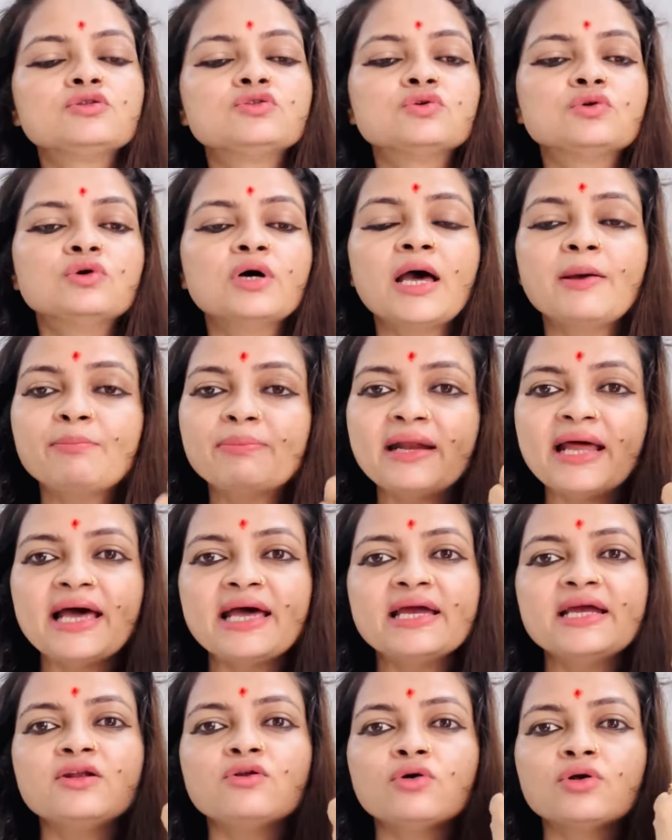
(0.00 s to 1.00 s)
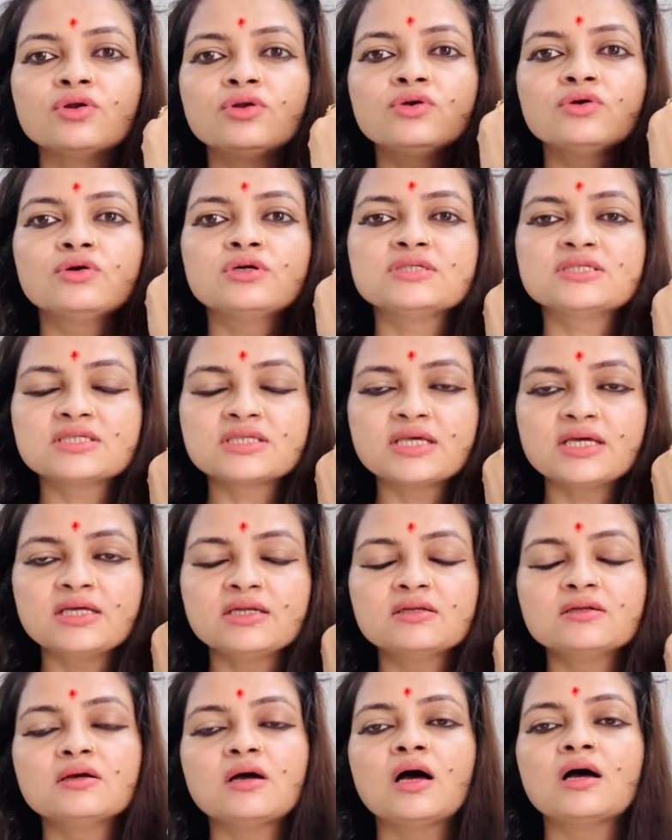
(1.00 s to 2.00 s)
तो अप्लाई इट ऑन योर
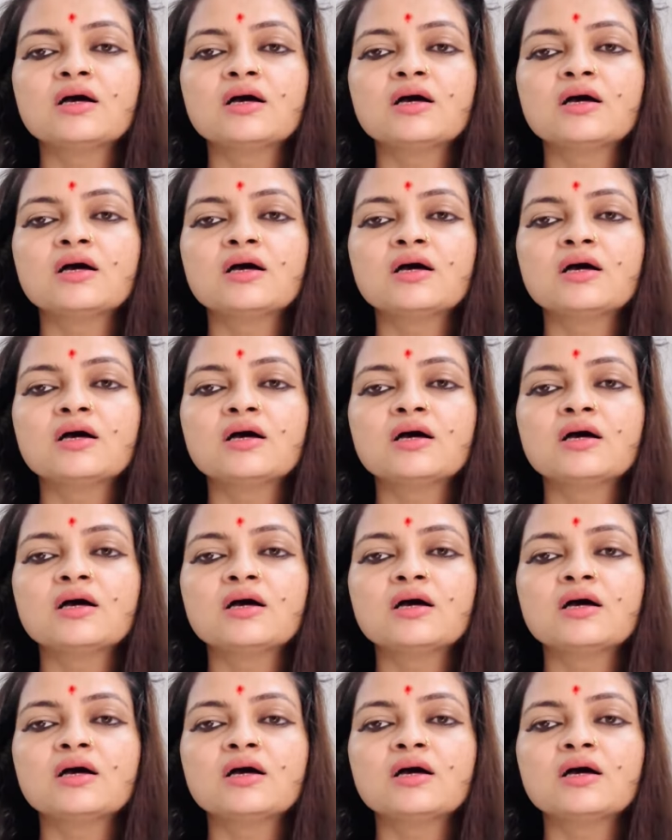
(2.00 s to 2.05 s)
स्किन